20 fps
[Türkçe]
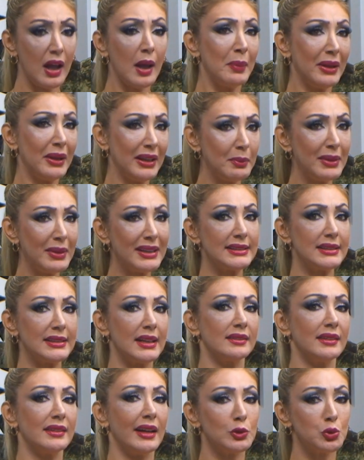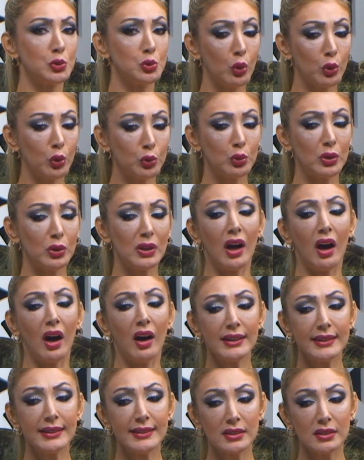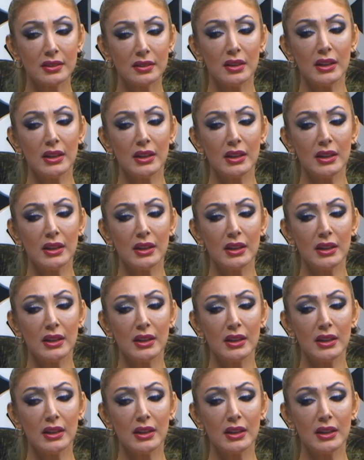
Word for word: Beni meslekten soğuttular. Artı